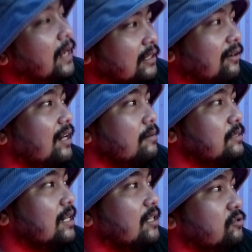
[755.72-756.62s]
atau kalian
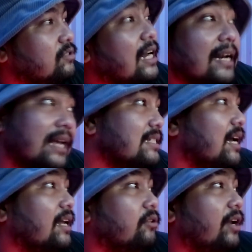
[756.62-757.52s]
bisa langsung cari
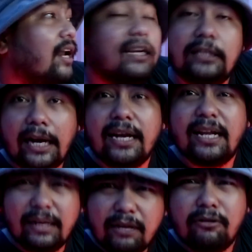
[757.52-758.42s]
aja gitu ya kan di
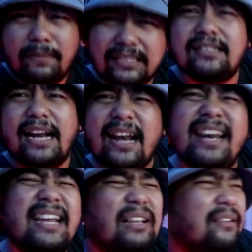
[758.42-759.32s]
trending dia udah pasti
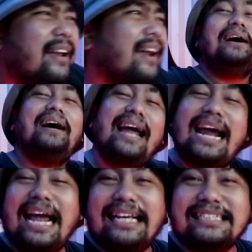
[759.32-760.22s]
trending gitu ya kan oke okay
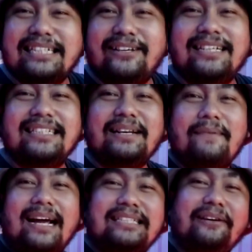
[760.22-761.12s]
guys kita gitu aja
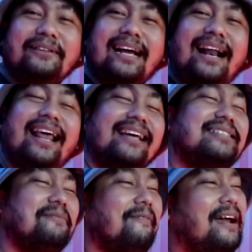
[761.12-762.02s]
terima kasih untuk kalian
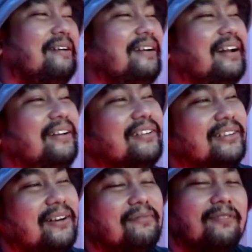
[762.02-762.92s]
semua yang udah
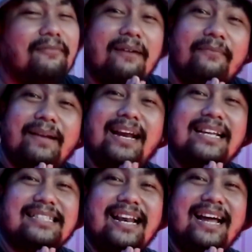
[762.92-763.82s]
nonton mohon maaf bila
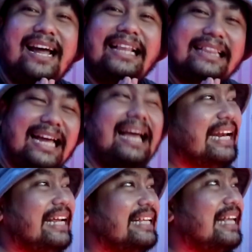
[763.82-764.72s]
ada salah kata
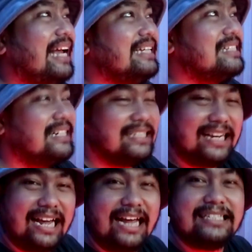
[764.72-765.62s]
ini kita hanya
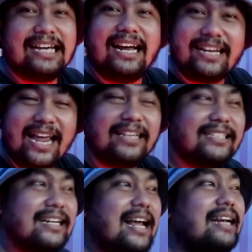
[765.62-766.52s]
senang-senang aja
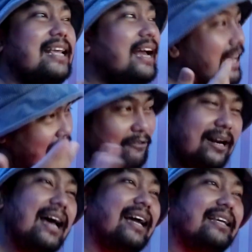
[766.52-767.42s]
nge-reaction dan ya ya
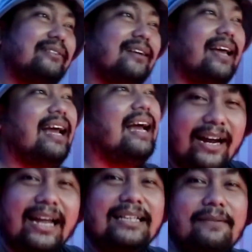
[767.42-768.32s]
udah gitulah ya oke
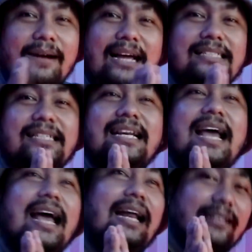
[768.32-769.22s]
okay, terima kasih
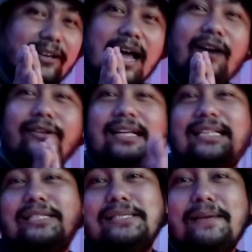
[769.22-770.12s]
dan ya udah aku
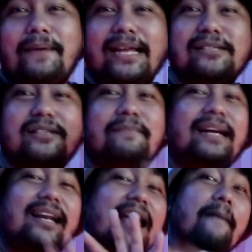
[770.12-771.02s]
kayak Joseph ya kayak Joseph
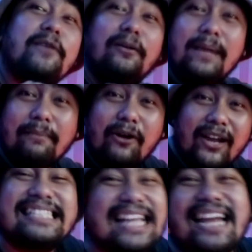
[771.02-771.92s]
Pardede I'm your big
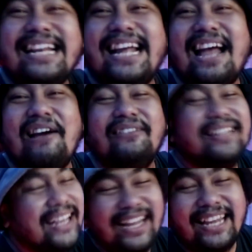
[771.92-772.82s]
boy signing out
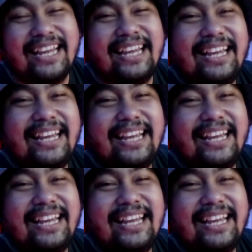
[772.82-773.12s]
yay